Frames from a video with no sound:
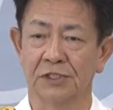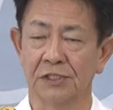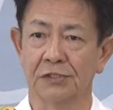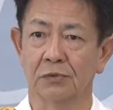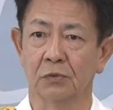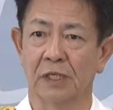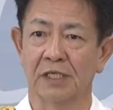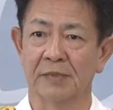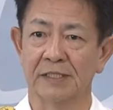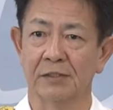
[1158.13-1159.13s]
進捗はあ
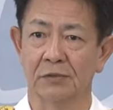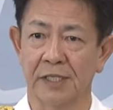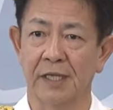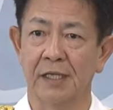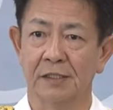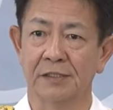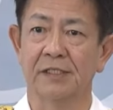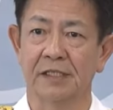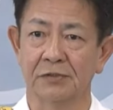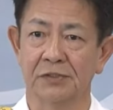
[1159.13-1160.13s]
りませんので、
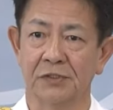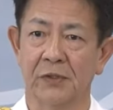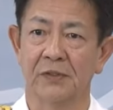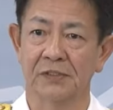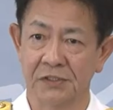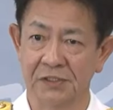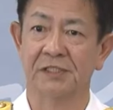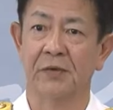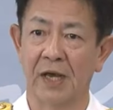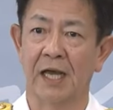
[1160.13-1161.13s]
ステータスとしては、
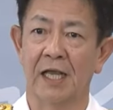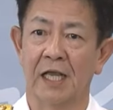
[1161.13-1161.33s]
しては